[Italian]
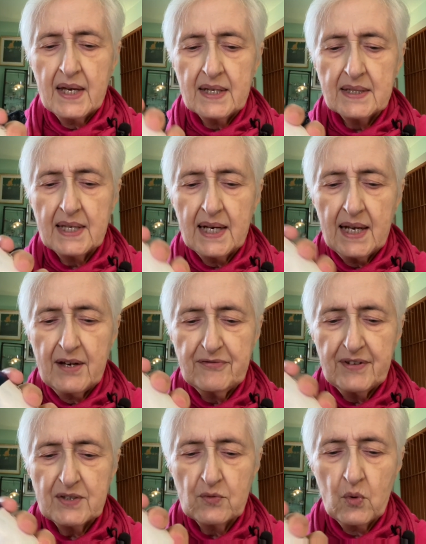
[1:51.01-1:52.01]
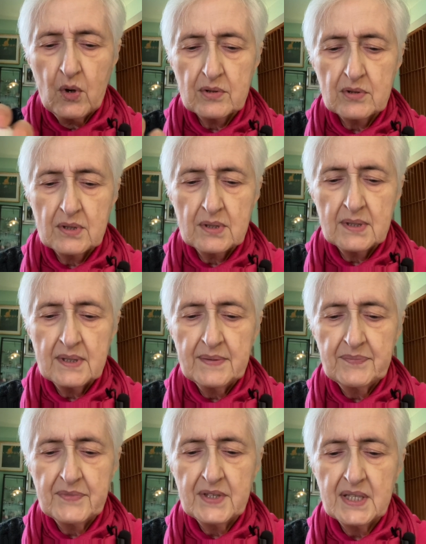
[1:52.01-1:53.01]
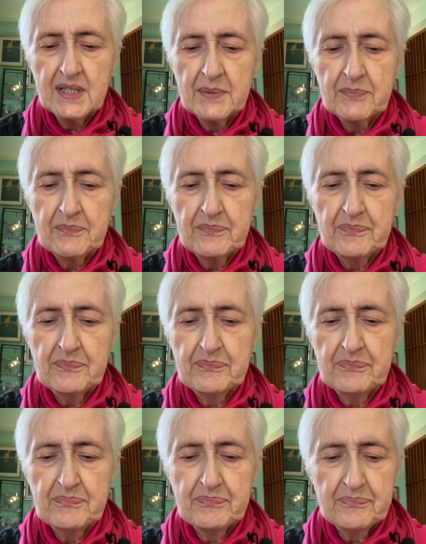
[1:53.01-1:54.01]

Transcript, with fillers: della Fat Water di, mm,